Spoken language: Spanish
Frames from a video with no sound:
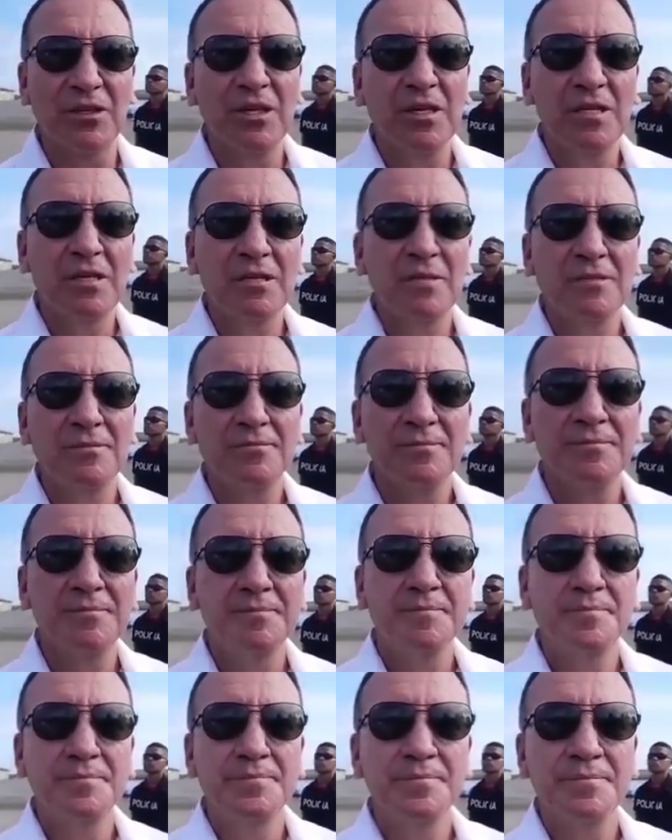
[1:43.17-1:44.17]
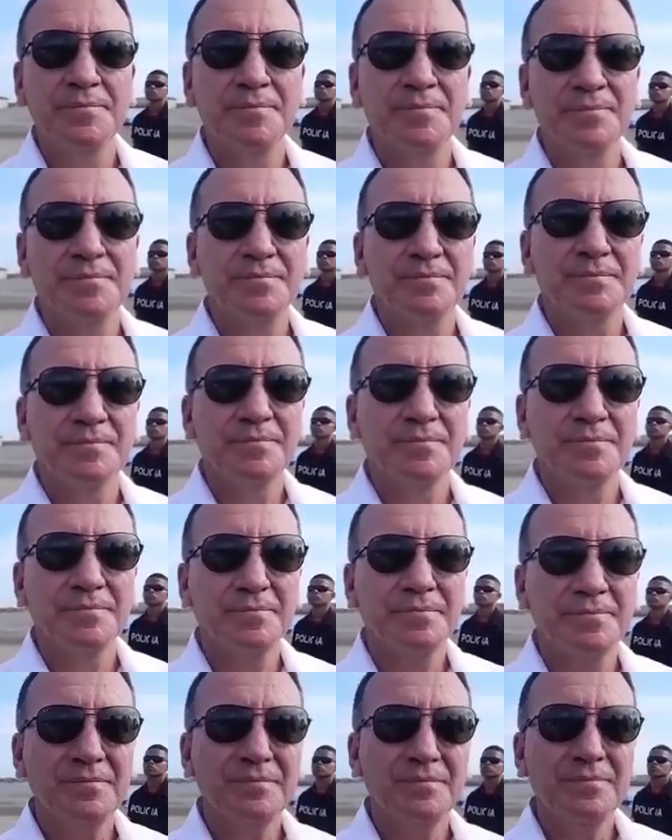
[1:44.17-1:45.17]
Algún tiempo, señor gobernador, estuvo
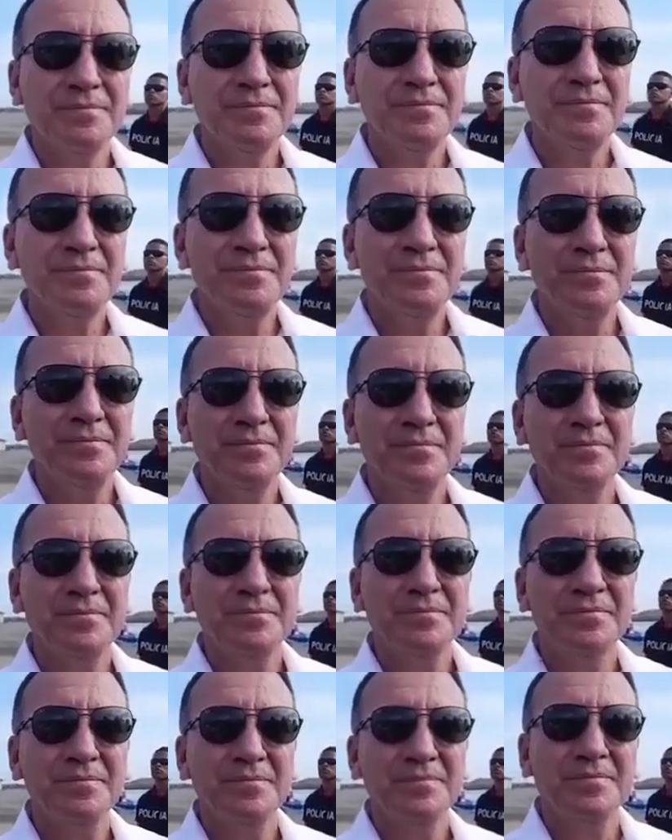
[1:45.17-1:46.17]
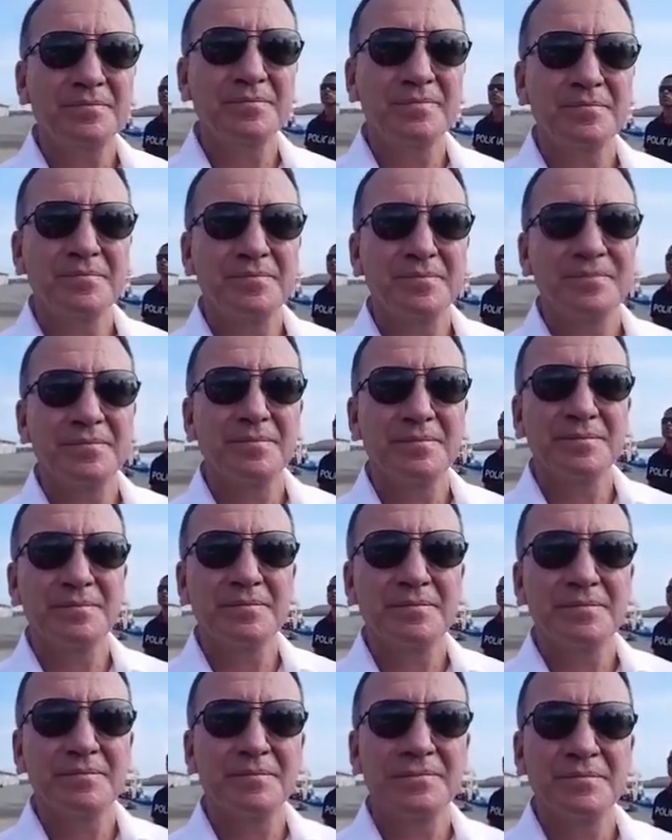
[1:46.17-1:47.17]
esto sin dragar, pues, y esto
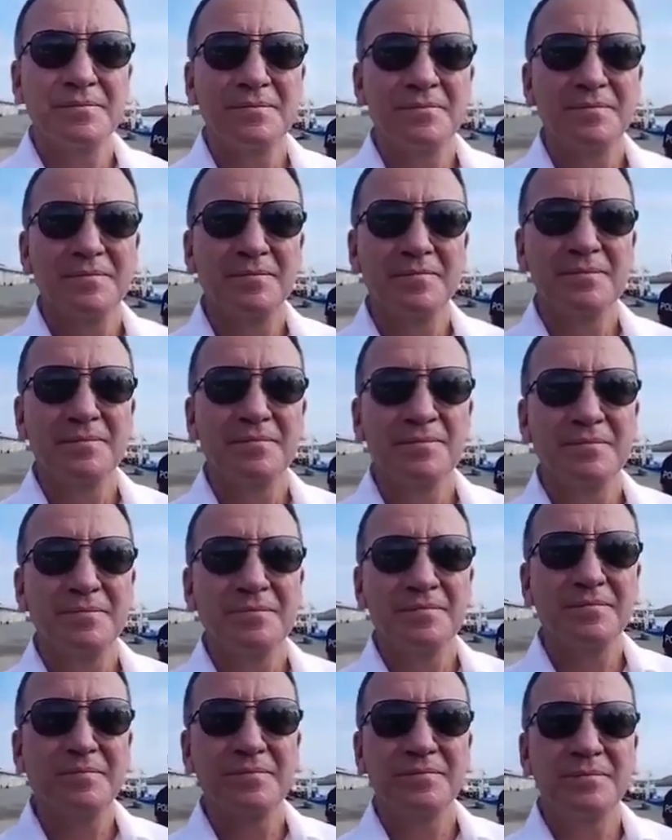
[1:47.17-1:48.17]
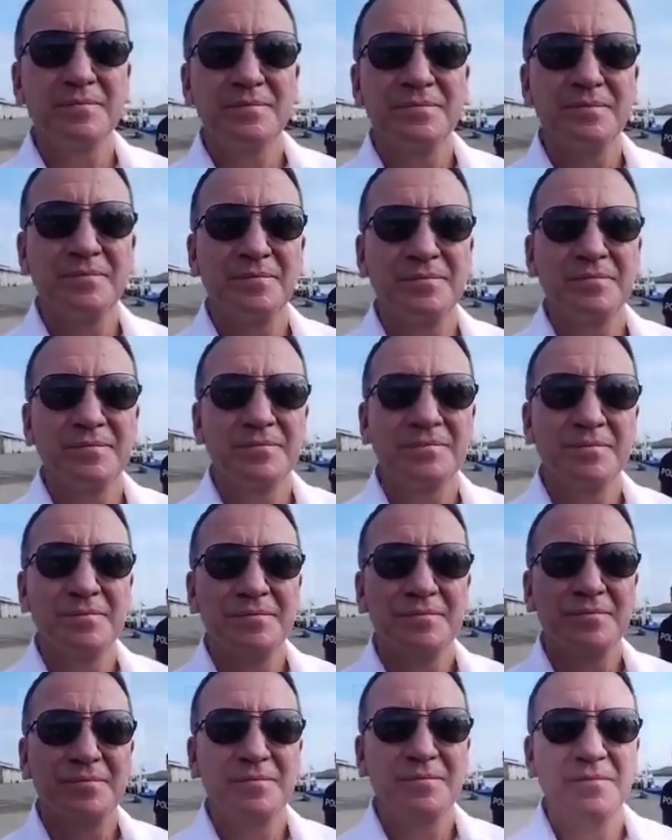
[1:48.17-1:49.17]
impedía pues, el ingreso a muchos buques acá a este
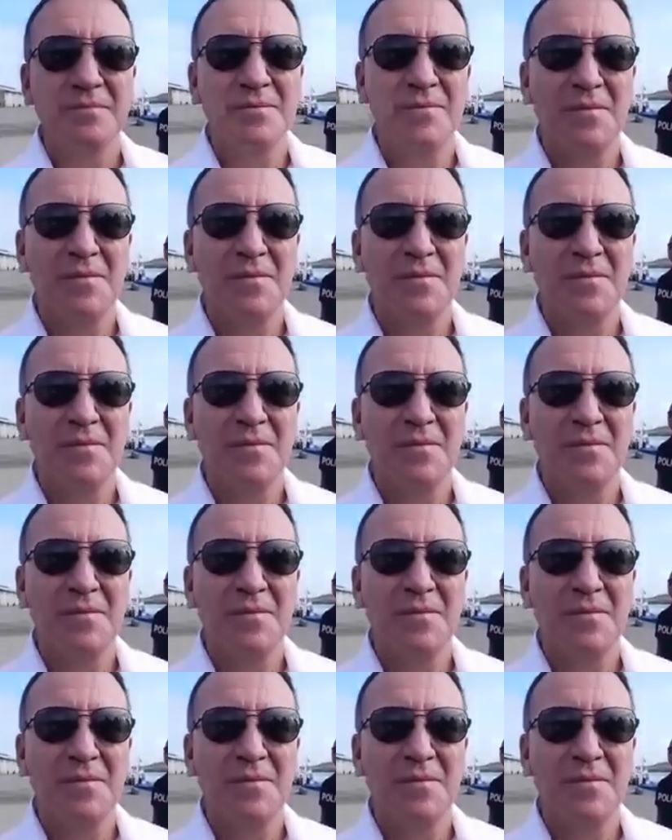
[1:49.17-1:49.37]
lugar.